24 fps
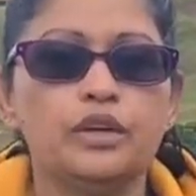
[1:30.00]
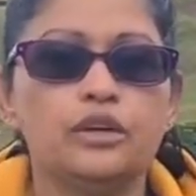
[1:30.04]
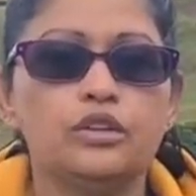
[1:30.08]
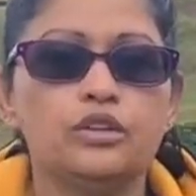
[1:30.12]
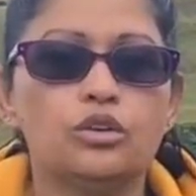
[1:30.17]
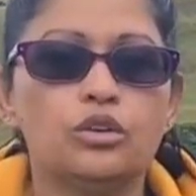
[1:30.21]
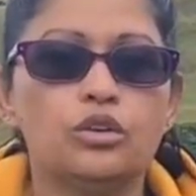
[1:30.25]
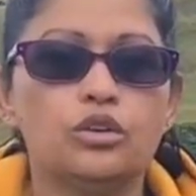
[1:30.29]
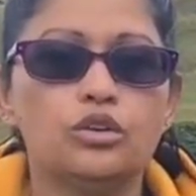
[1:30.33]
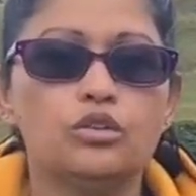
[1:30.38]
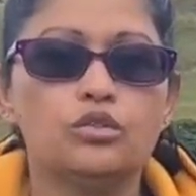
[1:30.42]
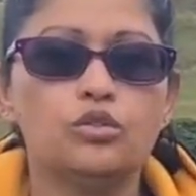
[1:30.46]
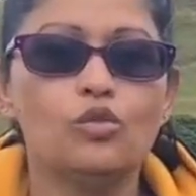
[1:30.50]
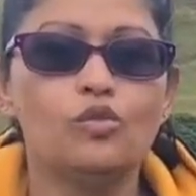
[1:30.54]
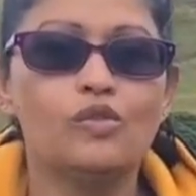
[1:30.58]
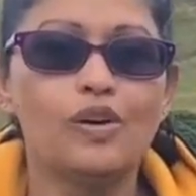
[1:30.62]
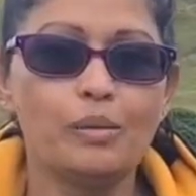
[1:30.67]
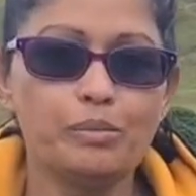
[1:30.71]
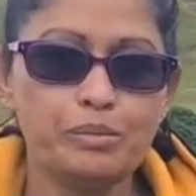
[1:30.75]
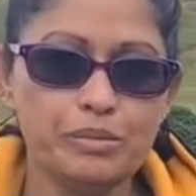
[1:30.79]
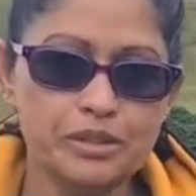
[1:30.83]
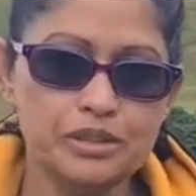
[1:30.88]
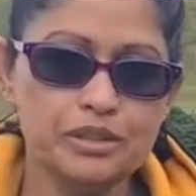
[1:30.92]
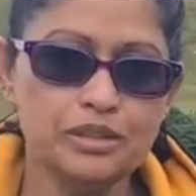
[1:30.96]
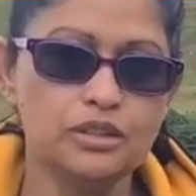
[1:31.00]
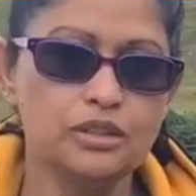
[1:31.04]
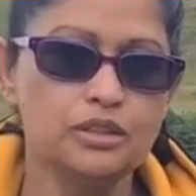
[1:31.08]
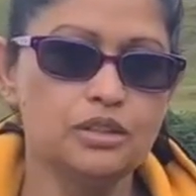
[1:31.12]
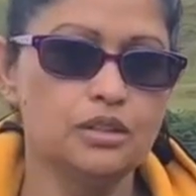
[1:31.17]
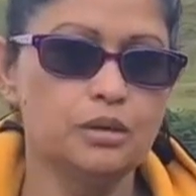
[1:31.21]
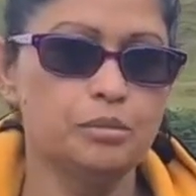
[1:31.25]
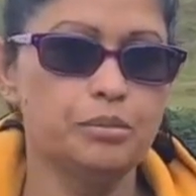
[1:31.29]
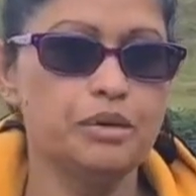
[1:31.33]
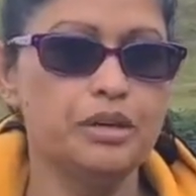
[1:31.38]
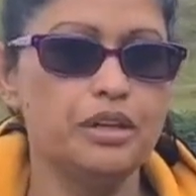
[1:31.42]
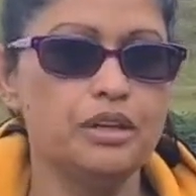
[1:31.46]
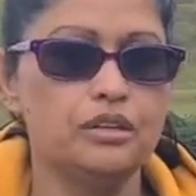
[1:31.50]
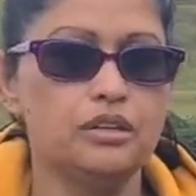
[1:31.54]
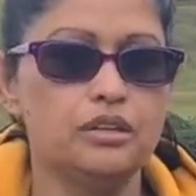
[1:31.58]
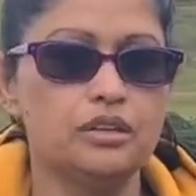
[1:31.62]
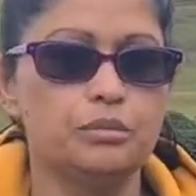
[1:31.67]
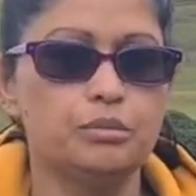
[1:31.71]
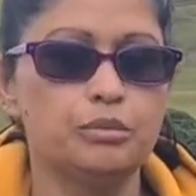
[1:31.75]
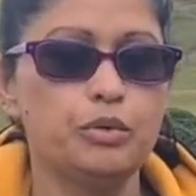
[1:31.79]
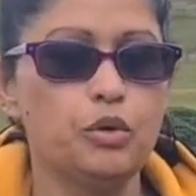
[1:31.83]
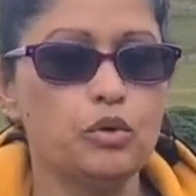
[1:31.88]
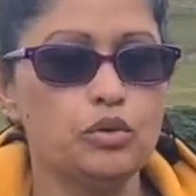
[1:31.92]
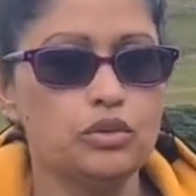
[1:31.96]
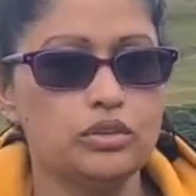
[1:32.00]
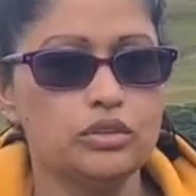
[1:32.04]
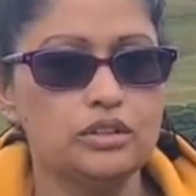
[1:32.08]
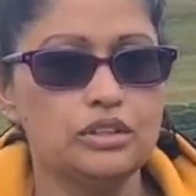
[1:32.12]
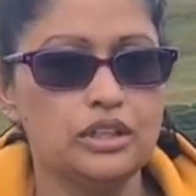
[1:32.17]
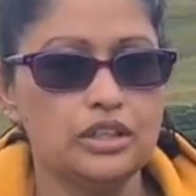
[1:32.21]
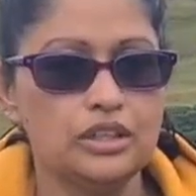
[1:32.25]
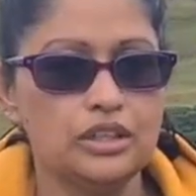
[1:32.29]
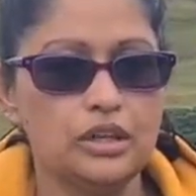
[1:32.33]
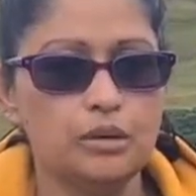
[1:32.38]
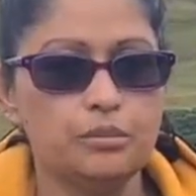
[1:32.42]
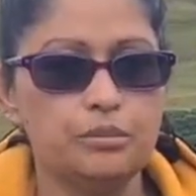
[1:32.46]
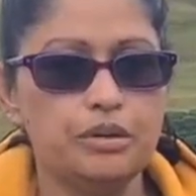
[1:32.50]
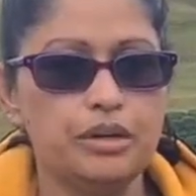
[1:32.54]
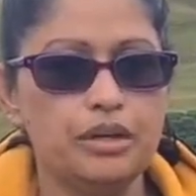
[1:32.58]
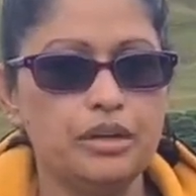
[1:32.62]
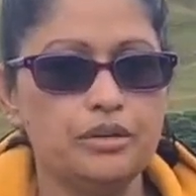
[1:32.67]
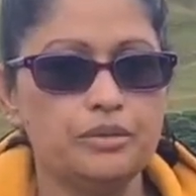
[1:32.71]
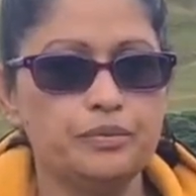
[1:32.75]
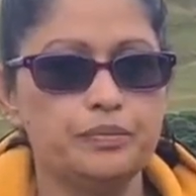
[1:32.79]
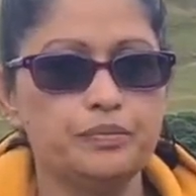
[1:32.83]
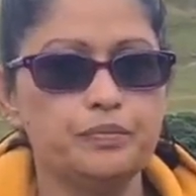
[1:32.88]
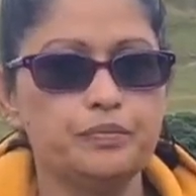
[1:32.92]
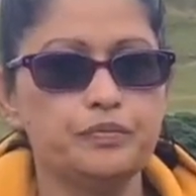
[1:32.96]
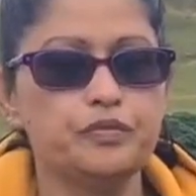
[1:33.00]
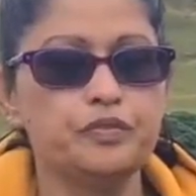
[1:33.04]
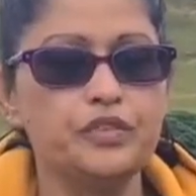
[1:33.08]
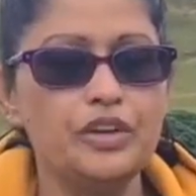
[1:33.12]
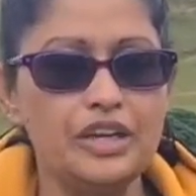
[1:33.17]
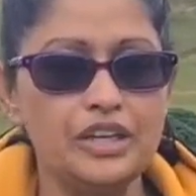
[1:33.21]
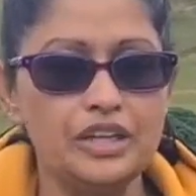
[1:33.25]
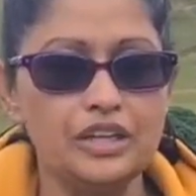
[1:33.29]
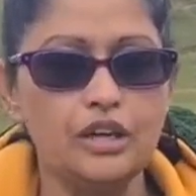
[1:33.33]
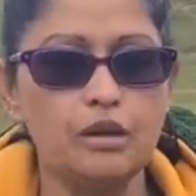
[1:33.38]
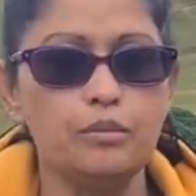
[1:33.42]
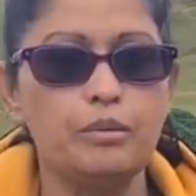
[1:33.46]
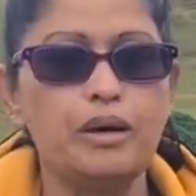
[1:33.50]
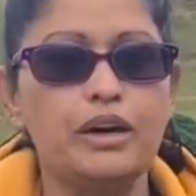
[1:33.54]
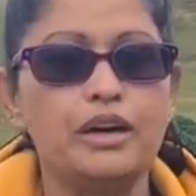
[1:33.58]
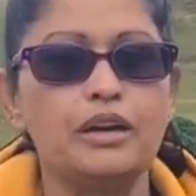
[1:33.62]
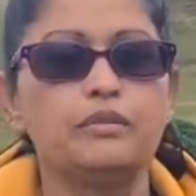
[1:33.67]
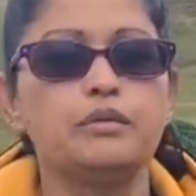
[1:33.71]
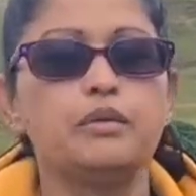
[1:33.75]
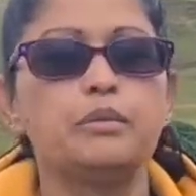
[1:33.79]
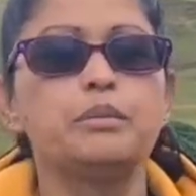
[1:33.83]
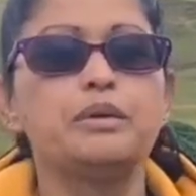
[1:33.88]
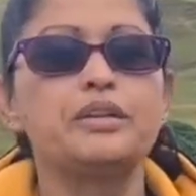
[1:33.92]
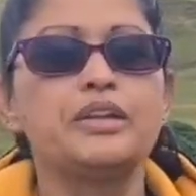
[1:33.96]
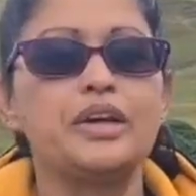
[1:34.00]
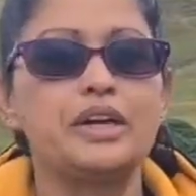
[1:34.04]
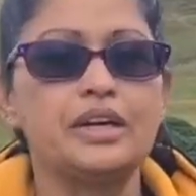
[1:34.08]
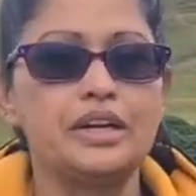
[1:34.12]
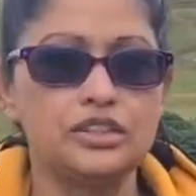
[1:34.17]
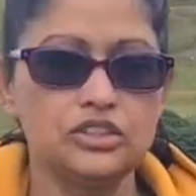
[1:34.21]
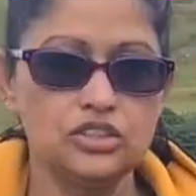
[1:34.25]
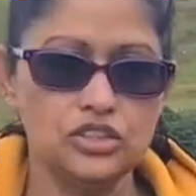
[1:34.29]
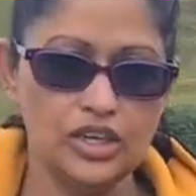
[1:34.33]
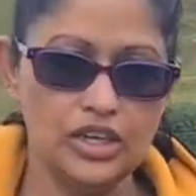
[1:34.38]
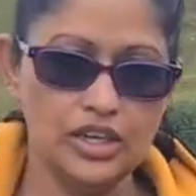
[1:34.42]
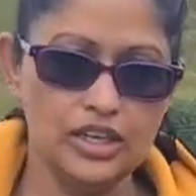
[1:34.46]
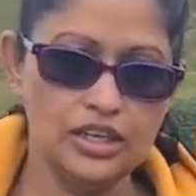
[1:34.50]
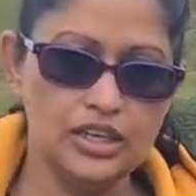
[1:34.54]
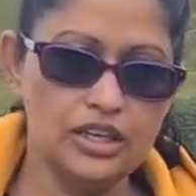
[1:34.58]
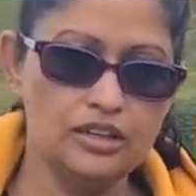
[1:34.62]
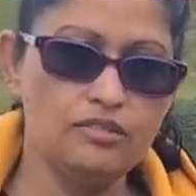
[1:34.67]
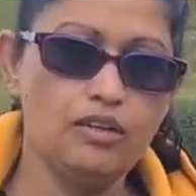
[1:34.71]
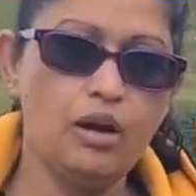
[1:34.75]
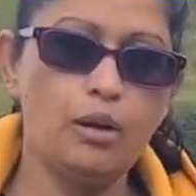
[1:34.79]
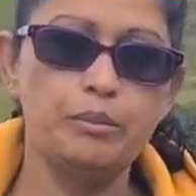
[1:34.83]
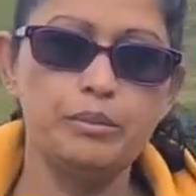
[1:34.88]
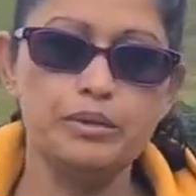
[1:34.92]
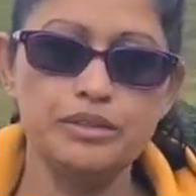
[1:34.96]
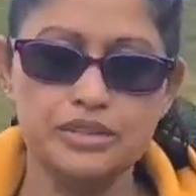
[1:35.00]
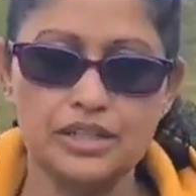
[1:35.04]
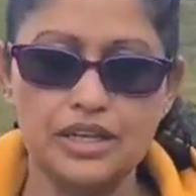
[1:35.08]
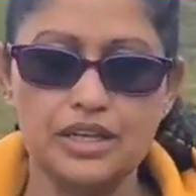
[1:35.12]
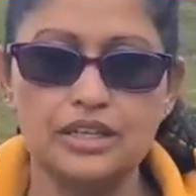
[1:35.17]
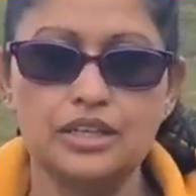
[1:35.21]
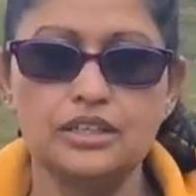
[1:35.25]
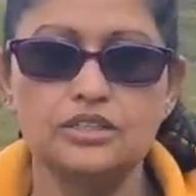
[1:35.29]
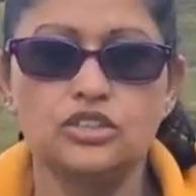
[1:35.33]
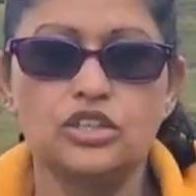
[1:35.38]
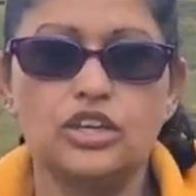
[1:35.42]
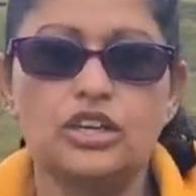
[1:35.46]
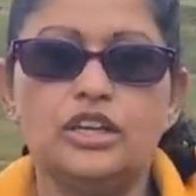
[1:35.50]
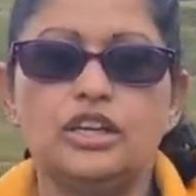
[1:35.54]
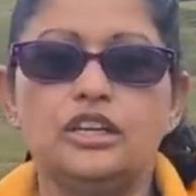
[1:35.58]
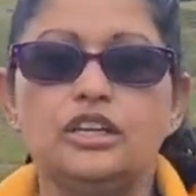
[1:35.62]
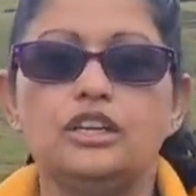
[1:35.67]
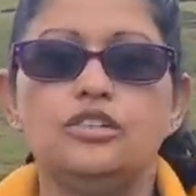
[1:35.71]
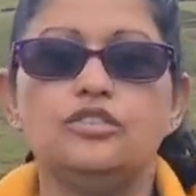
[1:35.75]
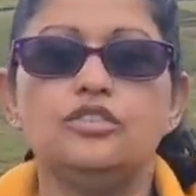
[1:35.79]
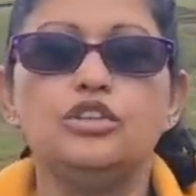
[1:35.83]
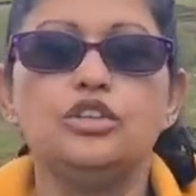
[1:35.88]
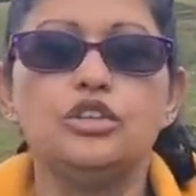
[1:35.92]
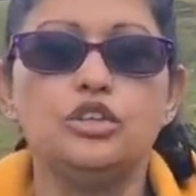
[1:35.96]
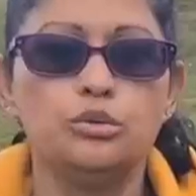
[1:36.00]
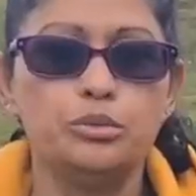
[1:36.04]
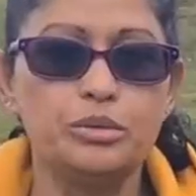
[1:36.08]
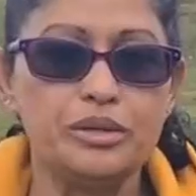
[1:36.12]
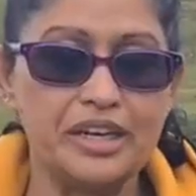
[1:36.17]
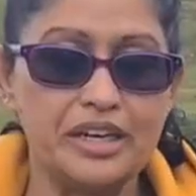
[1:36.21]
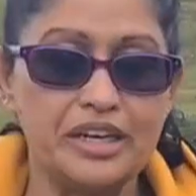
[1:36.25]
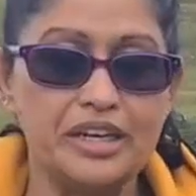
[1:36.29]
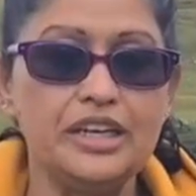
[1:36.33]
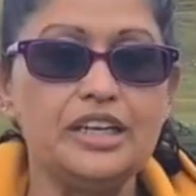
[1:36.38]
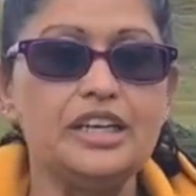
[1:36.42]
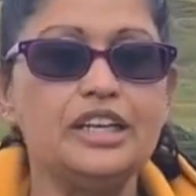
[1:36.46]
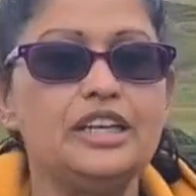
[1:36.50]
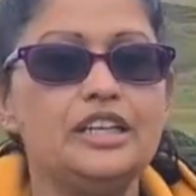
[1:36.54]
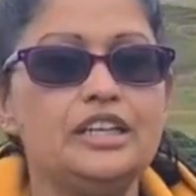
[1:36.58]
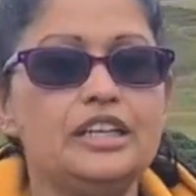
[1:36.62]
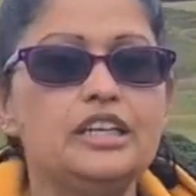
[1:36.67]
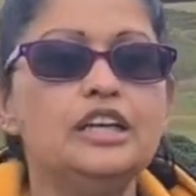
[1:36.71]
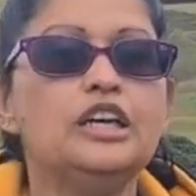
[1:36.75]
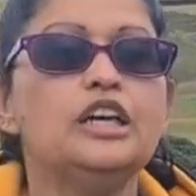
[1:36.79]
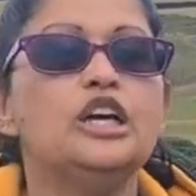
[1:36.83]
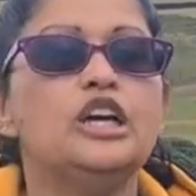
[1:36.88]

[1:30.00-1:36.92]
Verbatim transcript: तो अगर वो वापस अपनी रिपोर्ट यानी कि अपने वे के बारे में बताना चाहेगी वापस आना चाहेगी वीडियो बनाने के लिए